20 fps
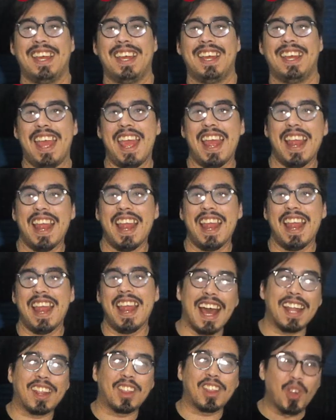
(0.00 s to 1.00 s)
el
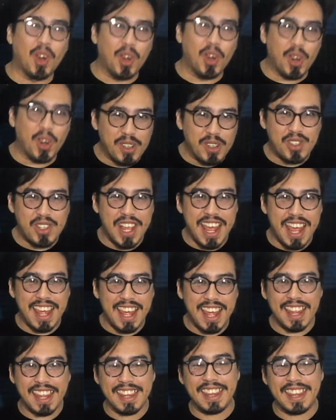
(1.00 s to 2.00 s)
14
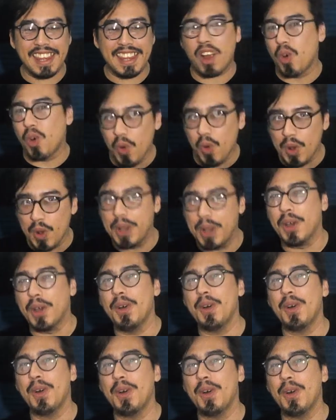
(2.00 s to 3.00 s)
de julio
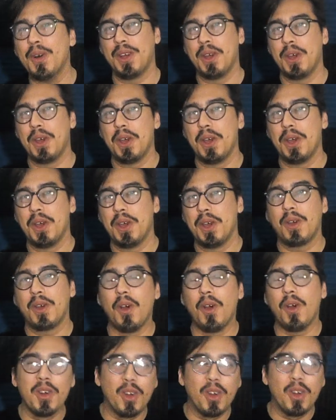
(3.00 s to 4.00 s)

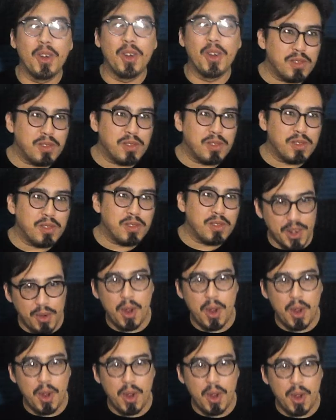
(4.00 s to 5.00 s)
con Ground
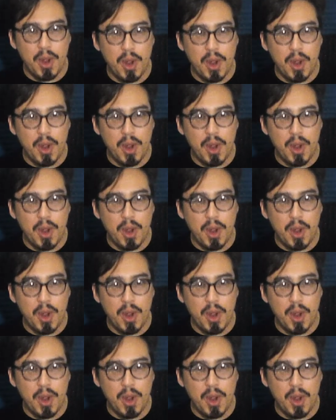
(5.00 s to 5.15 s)
Zero,